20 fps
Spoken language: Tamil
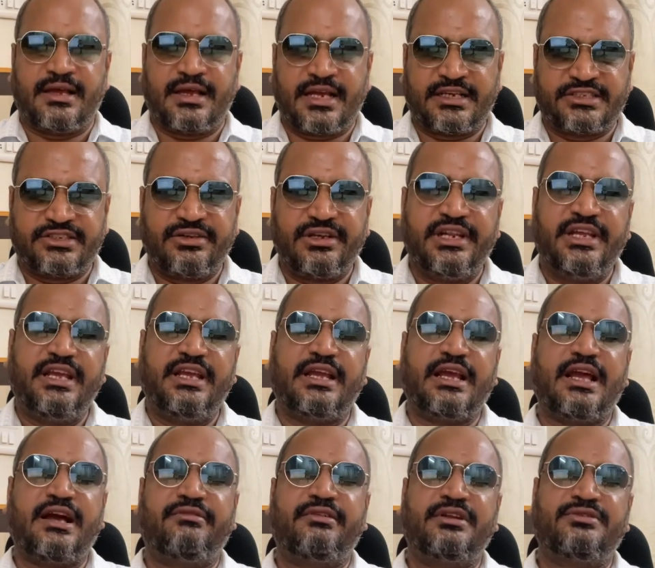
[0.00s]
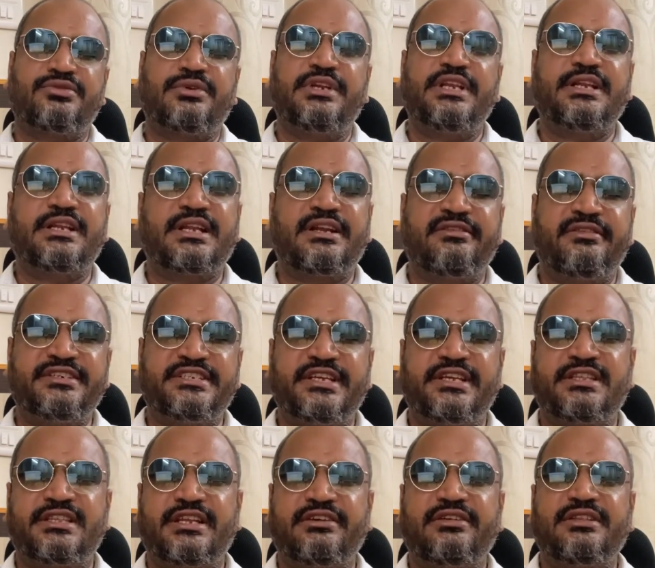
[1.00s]
ஆக்சுவலி அவர் சொல்லியிருக்கிற
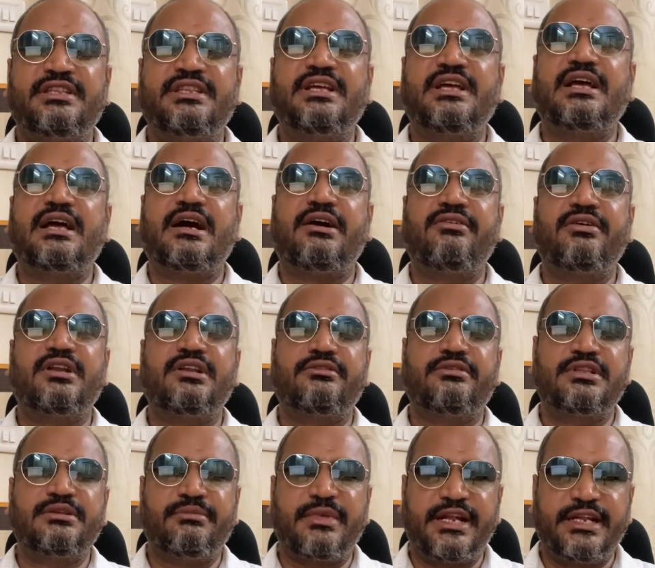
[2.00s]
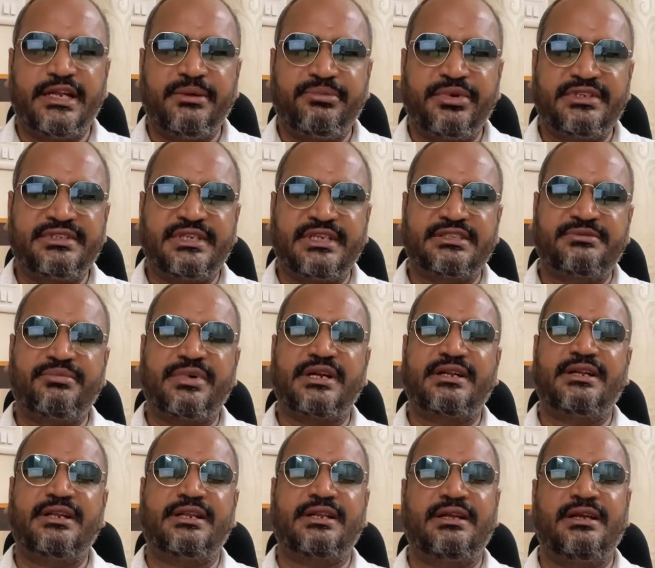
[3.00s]
விஷயத்துல வந்து அவங்களுக்கு வந்து மல்டிபிள் செக்ஸ்
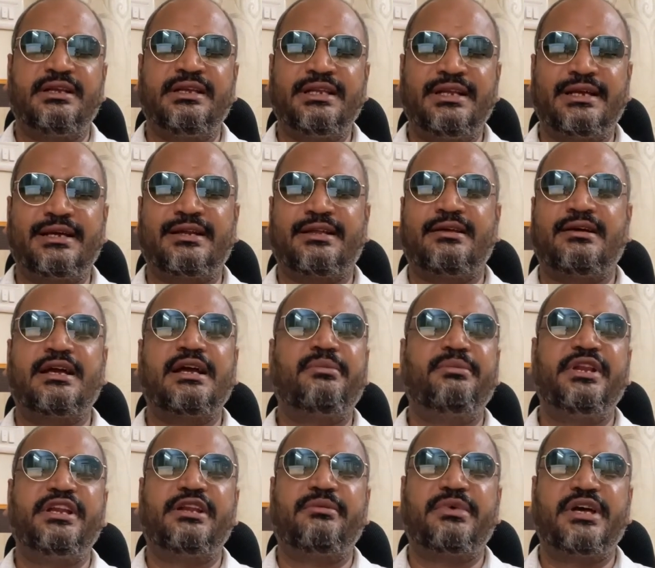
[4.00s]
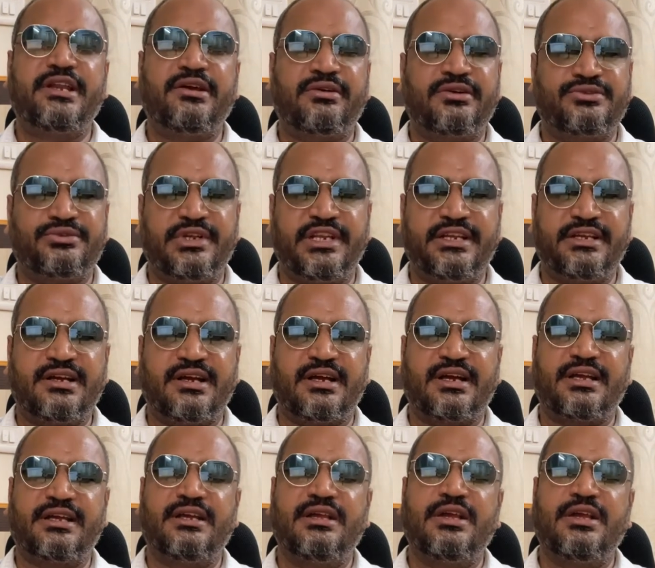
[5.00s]
பார்ட்னர் இருக்கிறாங்க அப்படின்ற மாதிரி அவங்க சொல்லியிருக்காங்க